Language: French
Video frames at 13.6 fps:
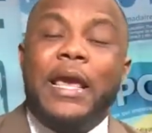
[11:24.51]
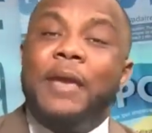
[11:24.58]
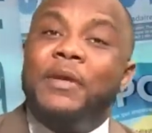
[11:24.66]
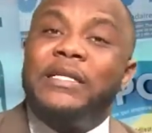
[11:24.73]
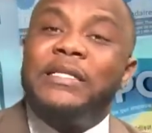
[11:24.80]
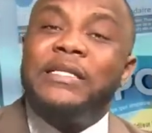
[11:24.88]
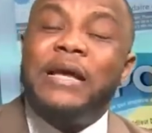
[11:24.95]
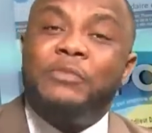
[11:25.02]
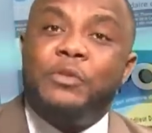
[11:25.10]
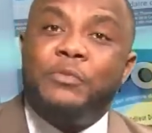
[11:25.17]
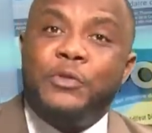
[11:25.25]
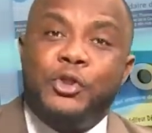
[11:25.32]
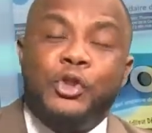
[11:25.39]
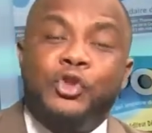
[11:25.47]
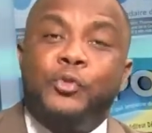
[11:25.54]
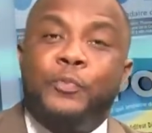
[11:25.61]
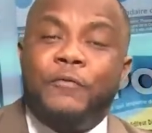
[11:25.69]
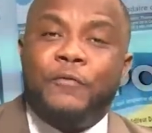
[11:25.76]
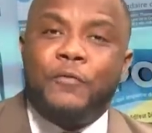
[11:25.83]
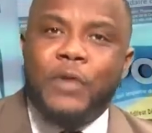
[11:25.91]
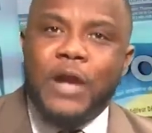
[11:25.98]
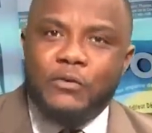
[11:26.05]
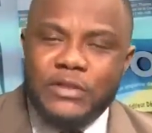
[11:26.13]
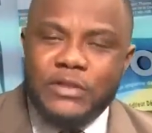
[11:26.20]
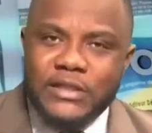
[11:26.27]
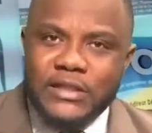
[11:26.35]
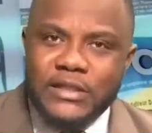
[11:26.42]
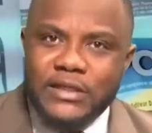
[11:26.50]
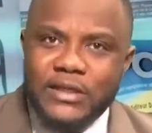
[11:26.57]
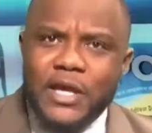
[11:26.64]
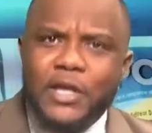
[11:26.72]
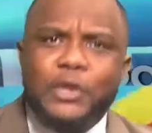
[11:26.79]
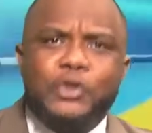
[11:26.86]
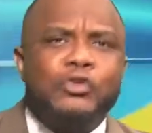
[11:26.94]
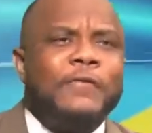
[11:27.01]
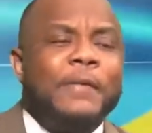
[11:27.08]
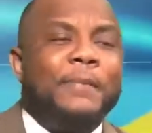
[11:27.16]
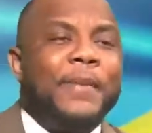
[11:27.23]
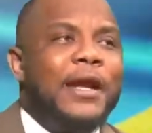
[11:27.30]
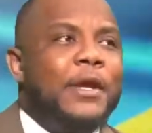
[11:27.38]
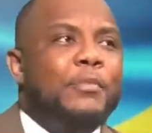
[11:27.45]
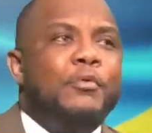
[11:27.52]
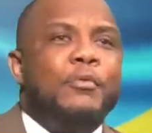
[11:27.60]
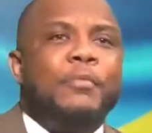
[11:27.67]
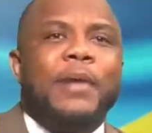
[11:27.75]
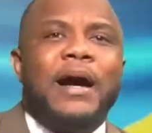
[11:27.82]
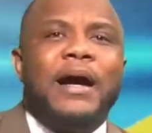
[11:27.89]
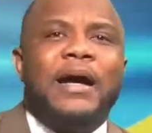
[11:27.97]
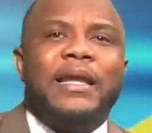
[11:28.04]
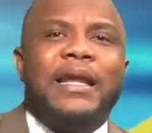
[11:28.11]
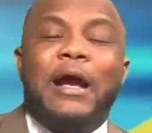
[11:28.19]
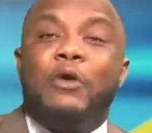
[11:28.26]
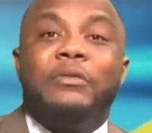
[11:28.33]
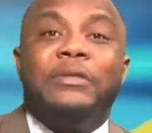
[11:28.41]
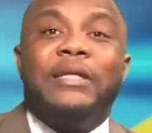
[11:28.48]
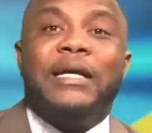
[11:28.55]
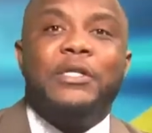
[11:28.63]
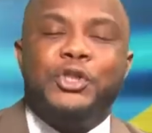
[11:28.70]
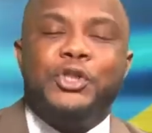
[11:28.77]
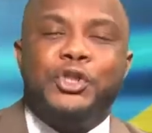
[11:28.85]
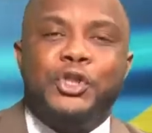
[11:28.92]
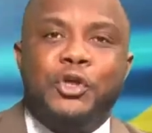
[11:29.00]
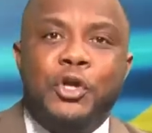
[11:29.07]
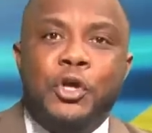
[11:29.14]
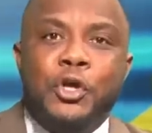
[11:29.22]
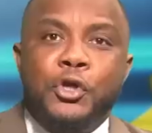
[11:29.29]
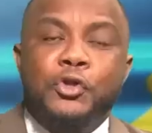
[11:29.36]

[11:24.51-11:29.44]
Et mesdames et messieurs, je peux vous garantir, ne suivez pas les bobards et les racontards des gens.